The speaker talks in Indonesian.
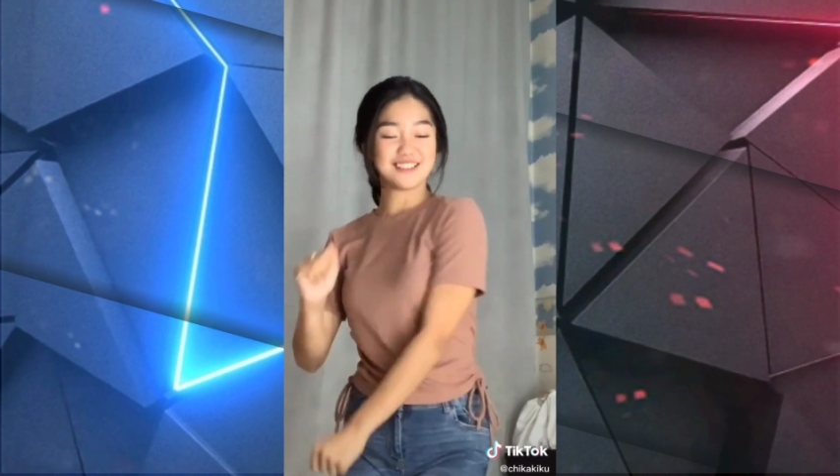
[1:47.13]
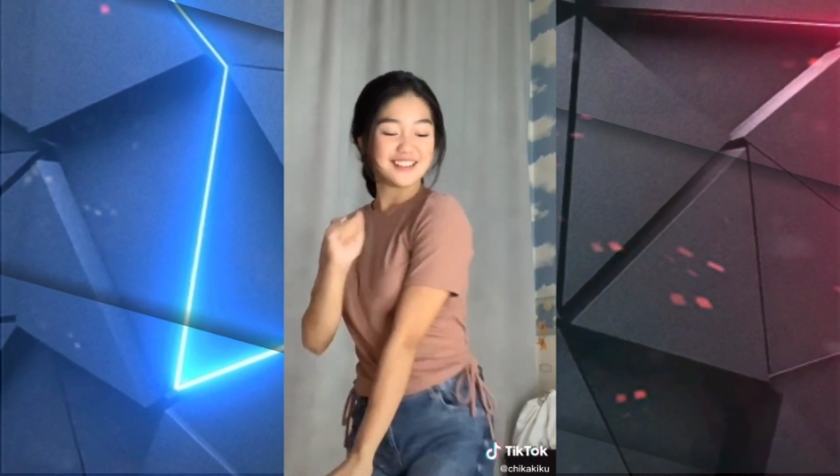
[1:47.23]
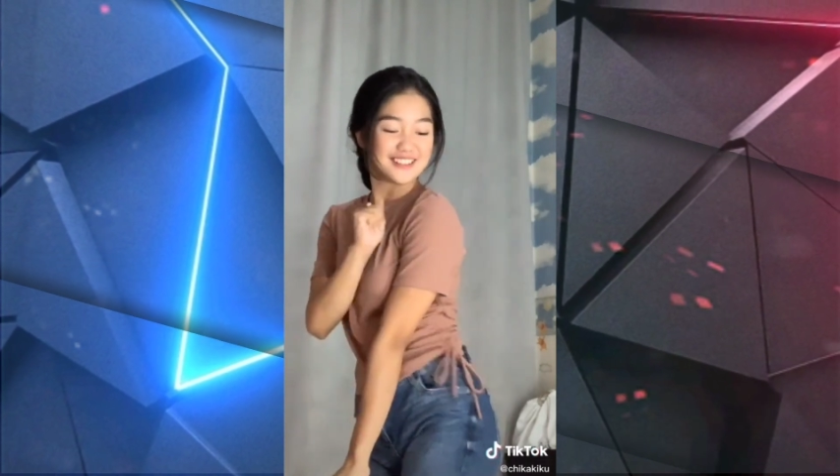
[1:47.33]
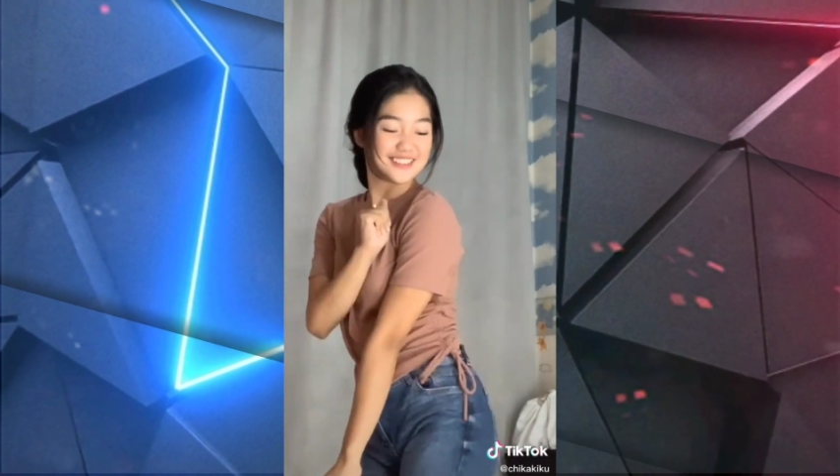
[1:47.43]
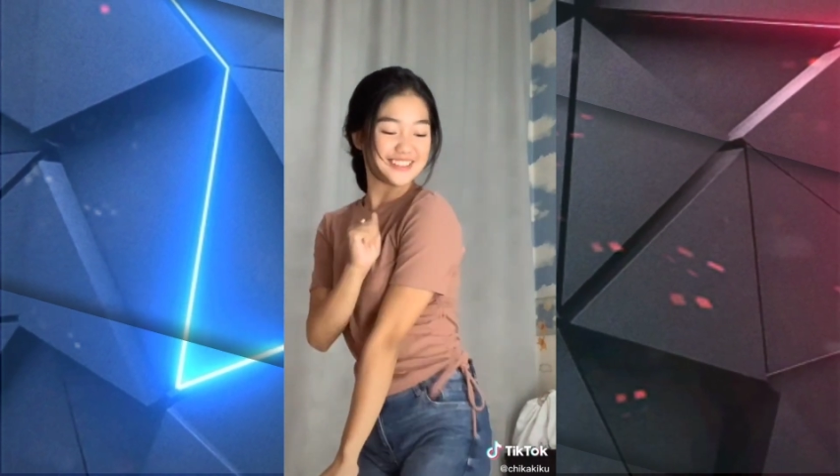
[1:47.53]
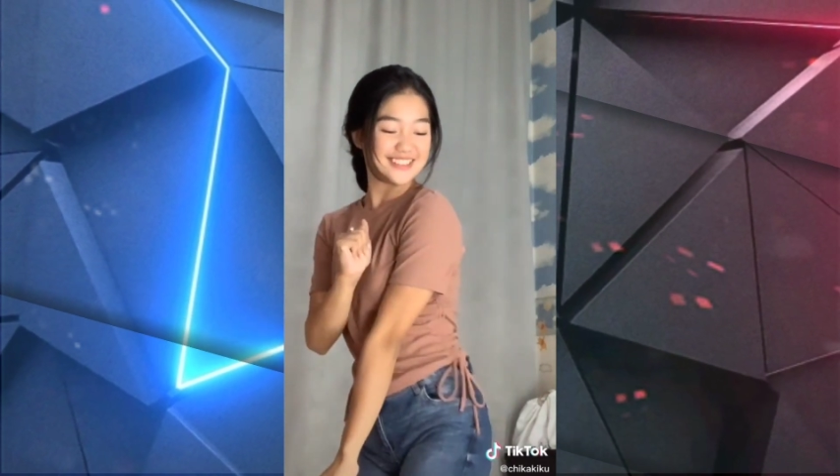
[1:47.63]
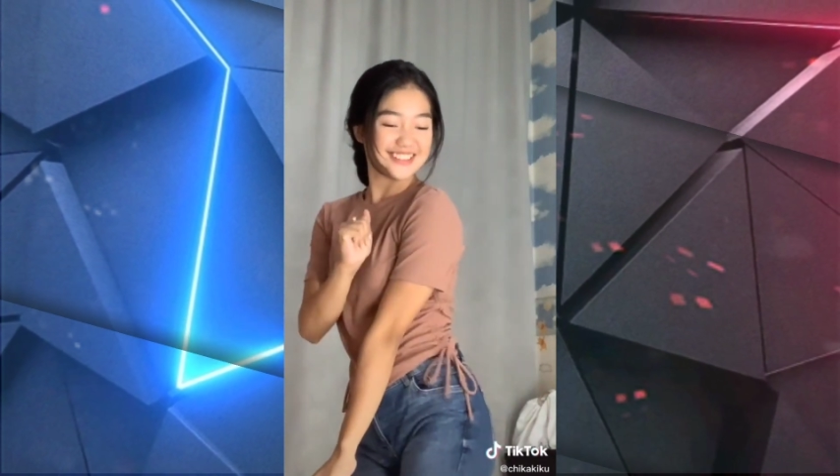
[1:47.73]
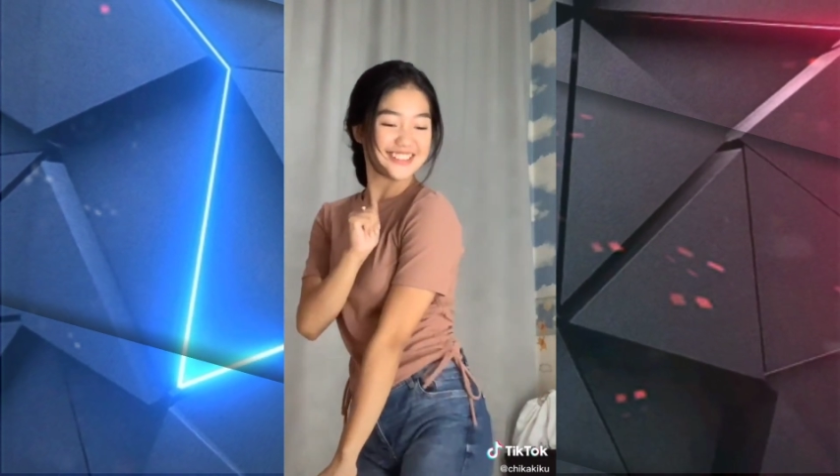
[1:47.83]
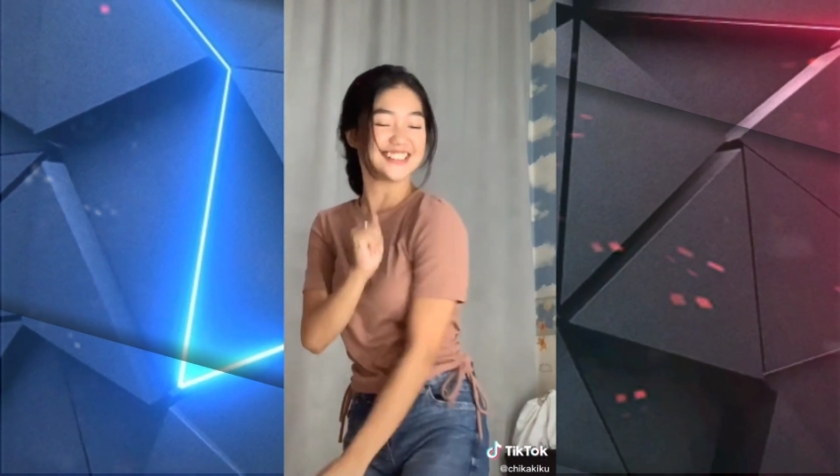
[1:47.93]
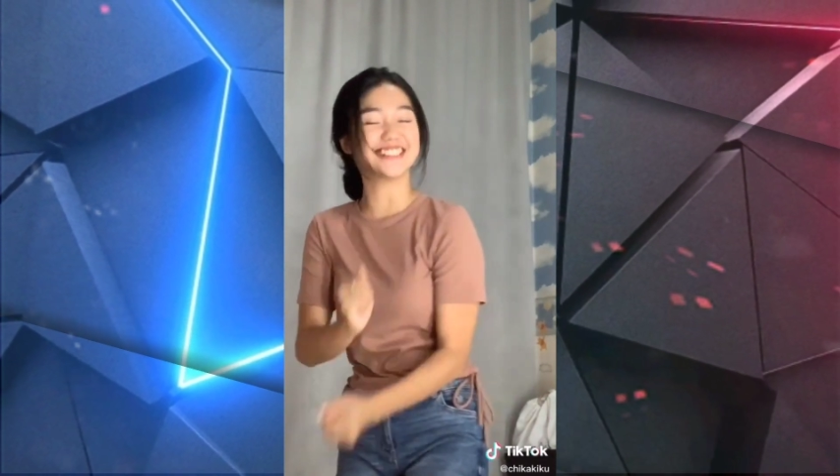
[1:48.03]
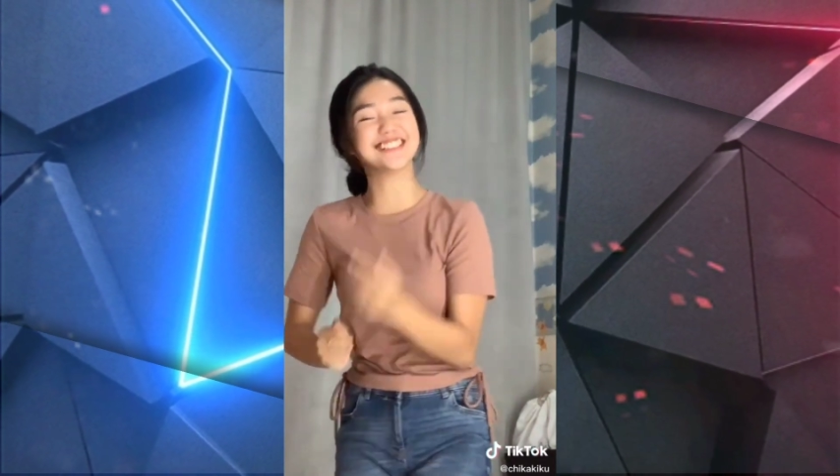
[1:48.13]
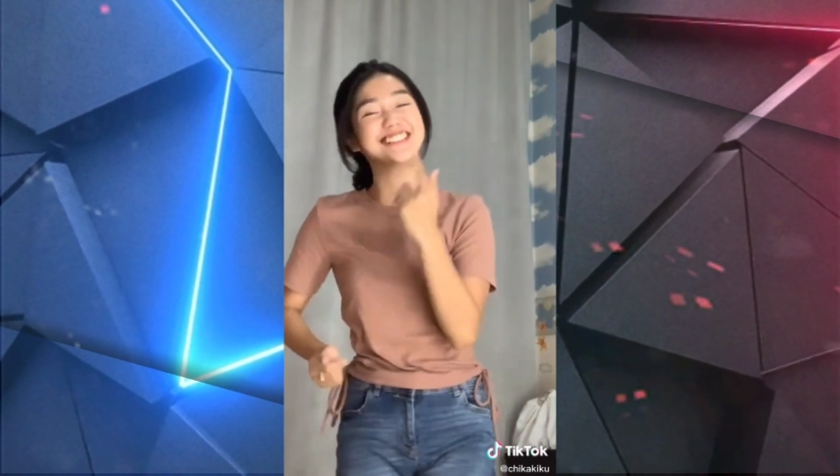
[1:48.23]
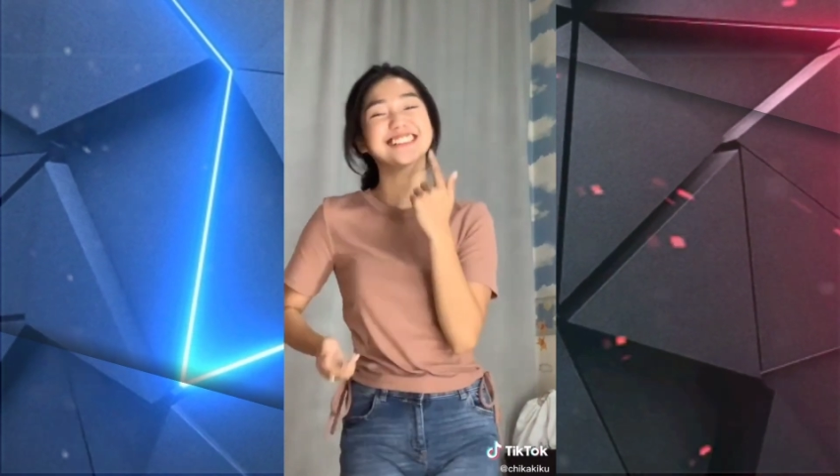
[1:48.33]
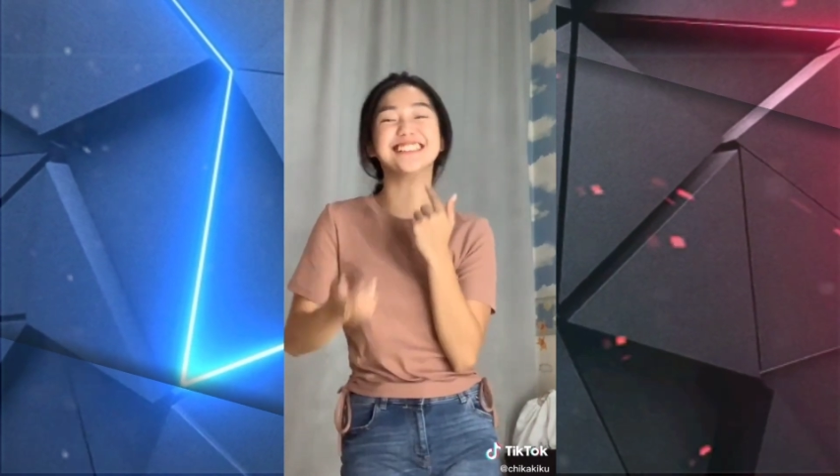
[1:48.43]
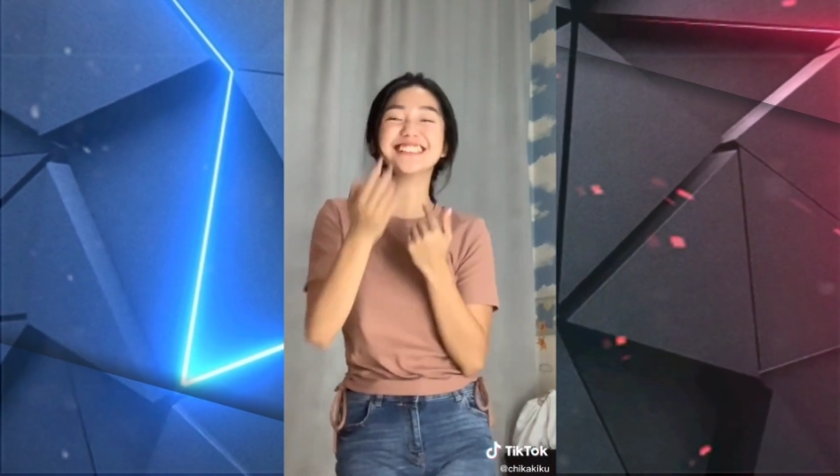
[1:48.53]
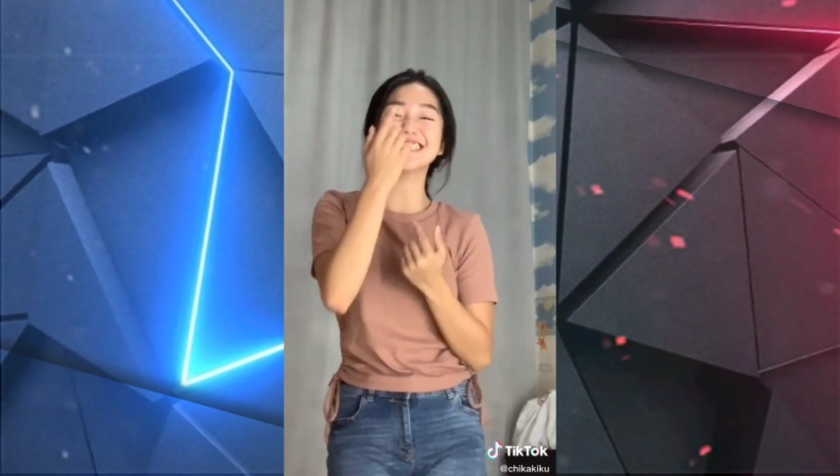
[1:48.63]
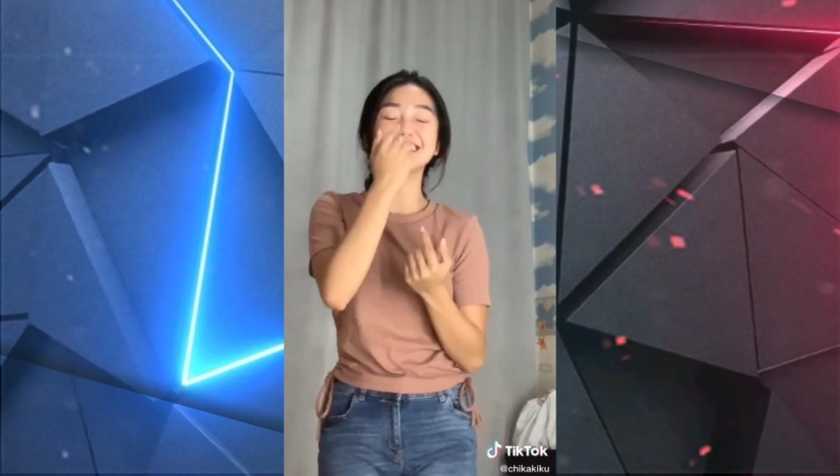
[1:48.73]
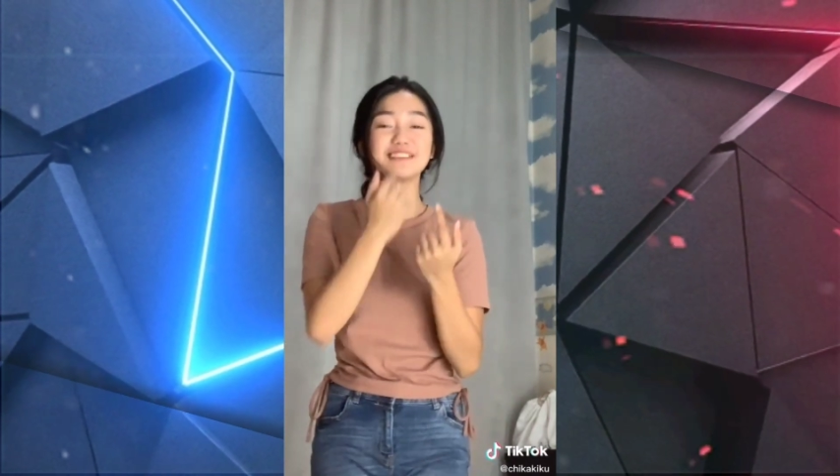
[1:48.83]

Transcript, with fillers: Jika Kiku ya, cari